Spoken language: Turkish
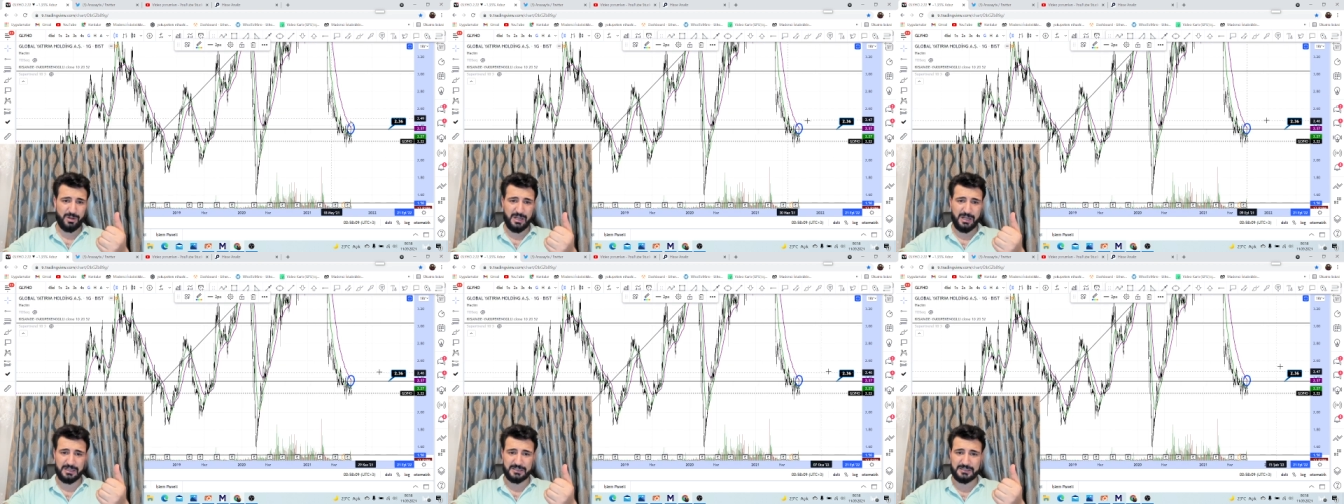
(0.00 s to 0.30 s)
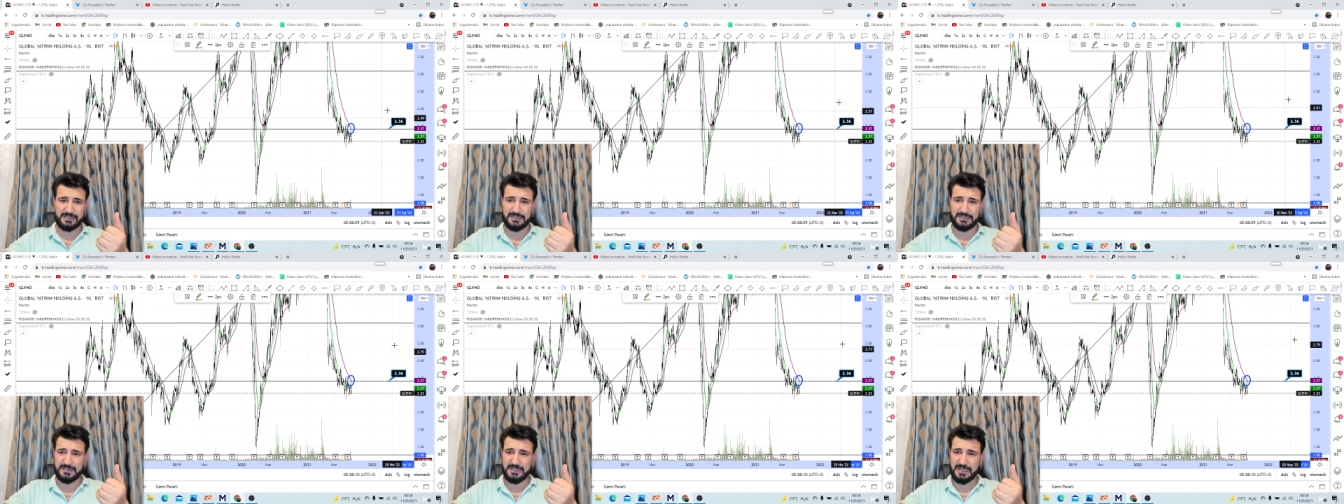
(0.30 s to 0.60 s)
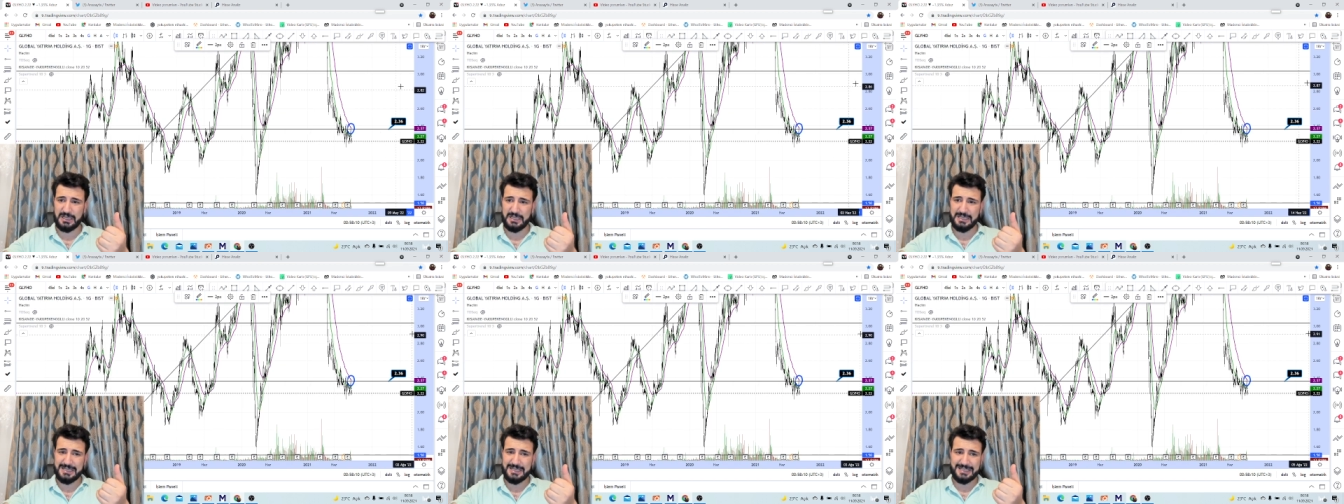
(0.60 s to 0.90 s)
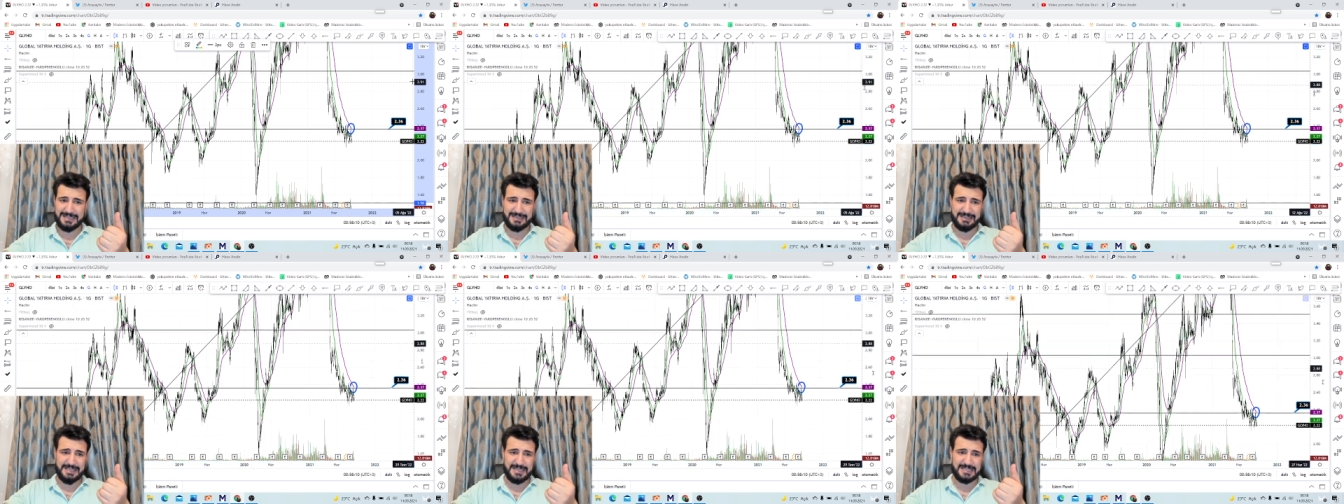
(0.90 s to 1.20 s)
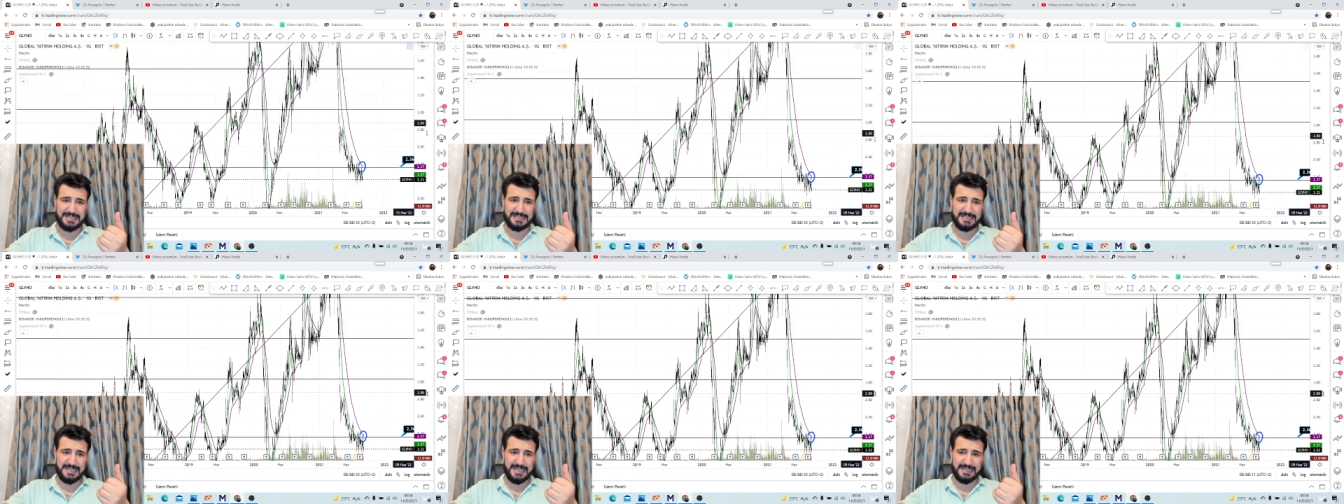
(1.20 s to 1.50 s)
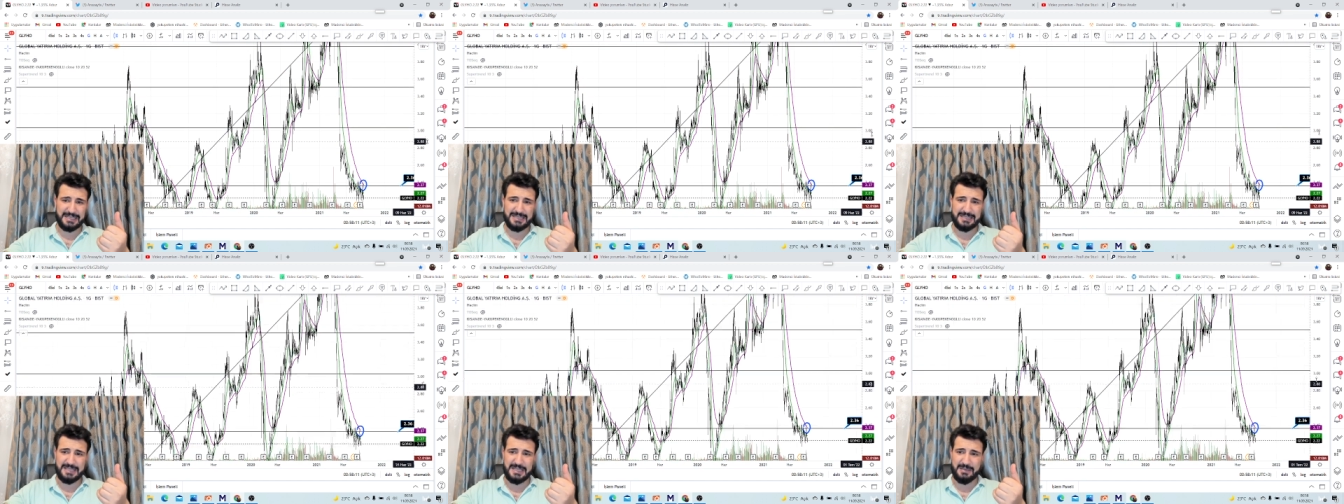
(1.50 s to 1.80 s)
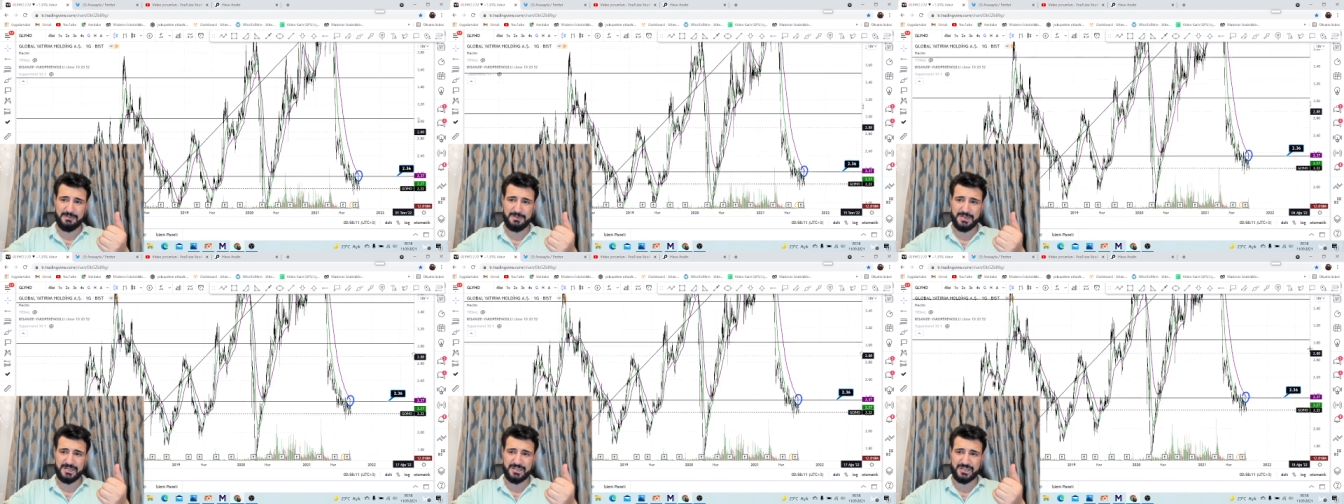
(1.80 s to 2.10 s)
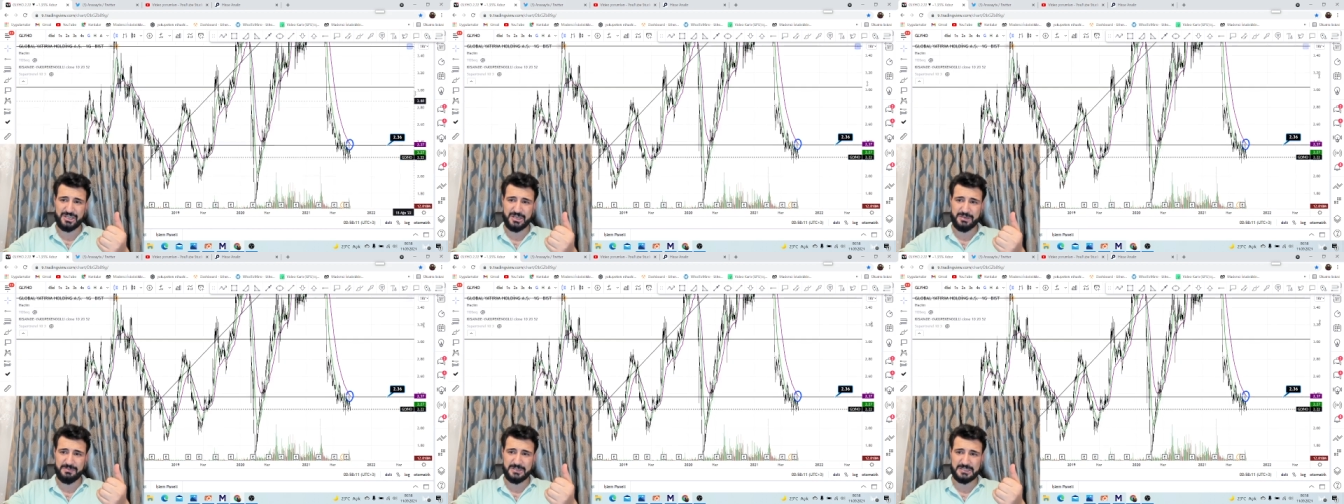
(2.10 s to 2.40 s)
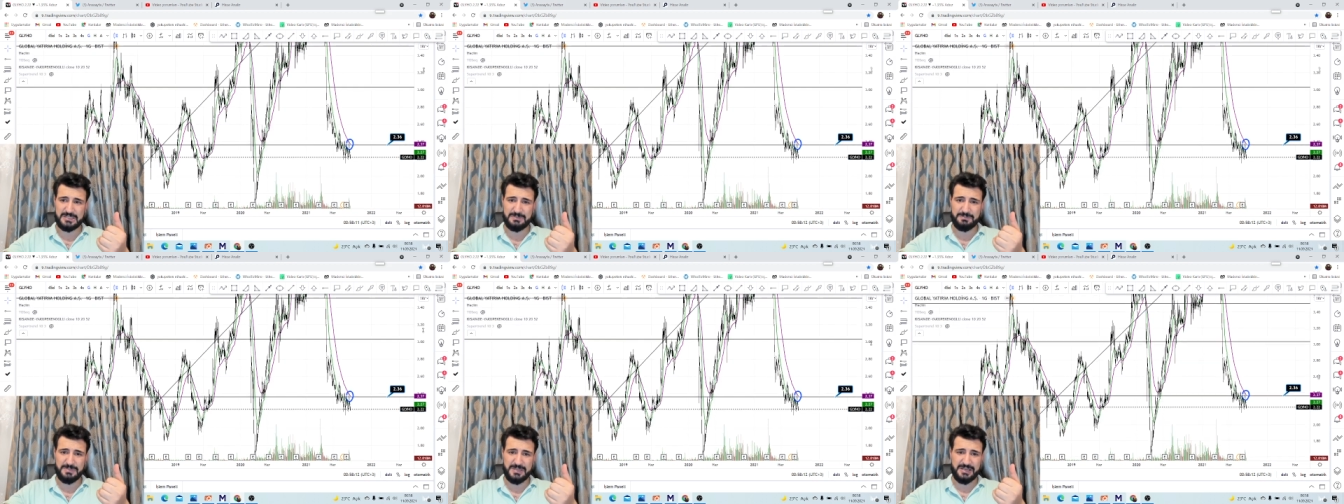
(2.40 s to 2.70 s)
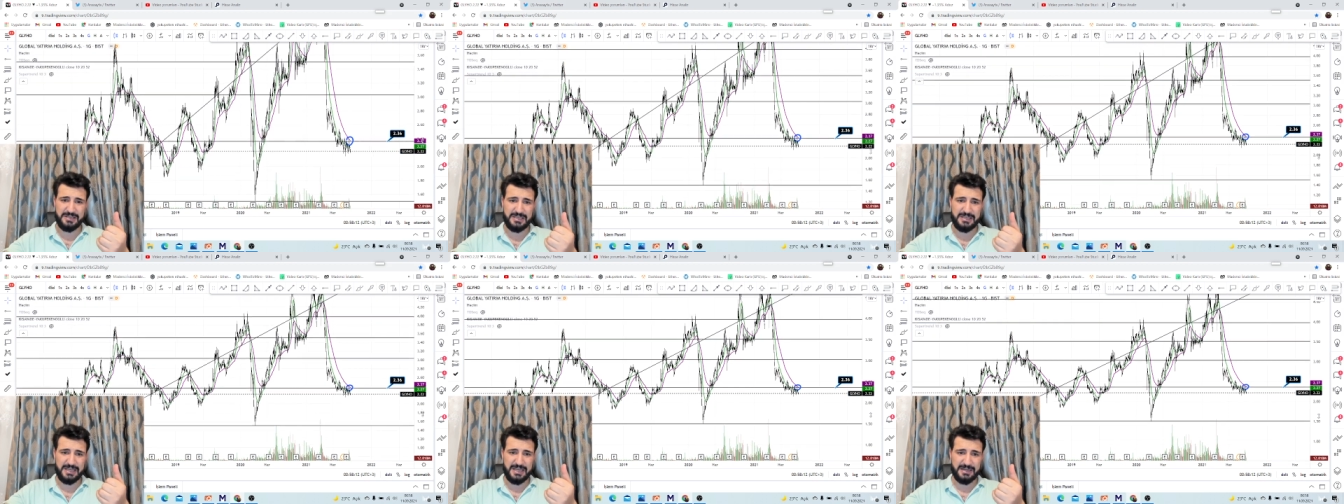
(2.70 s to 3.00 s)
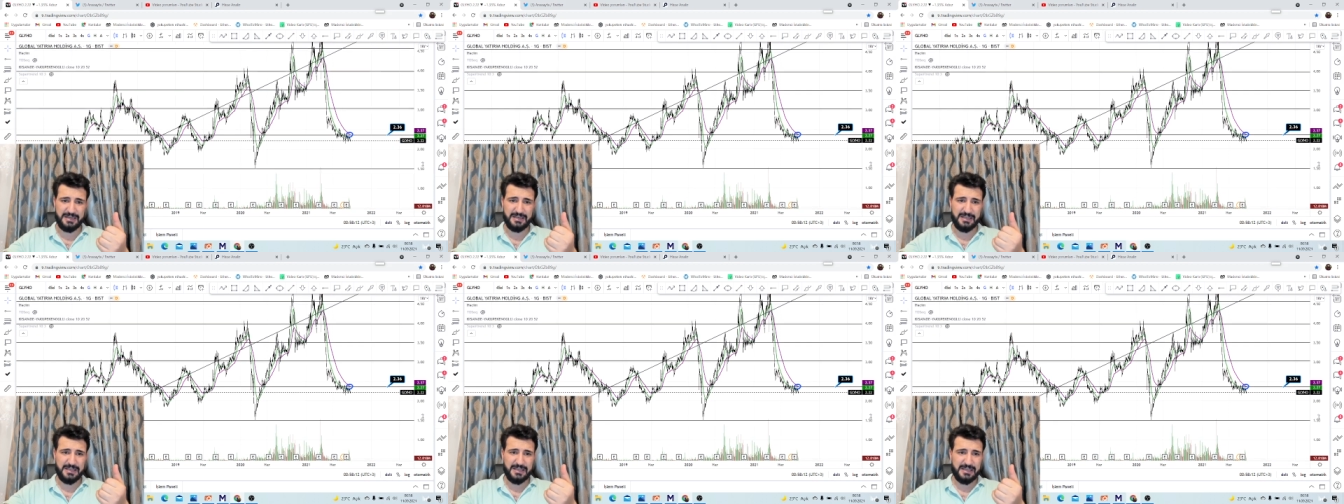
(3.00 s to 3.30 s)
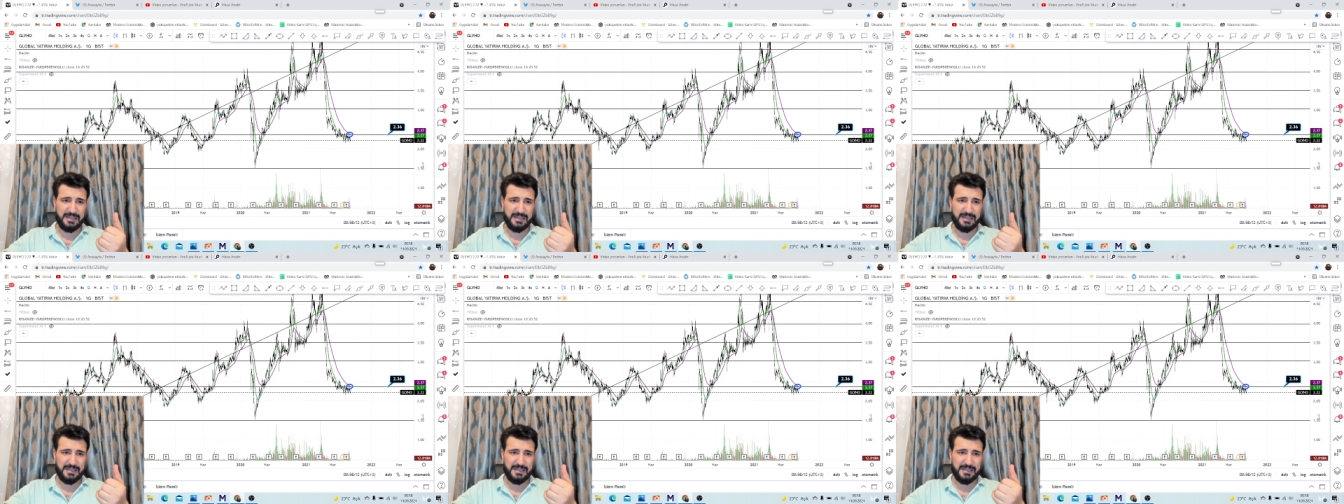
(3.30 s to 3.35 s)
Altında destek diyebileceğimiz bir yer.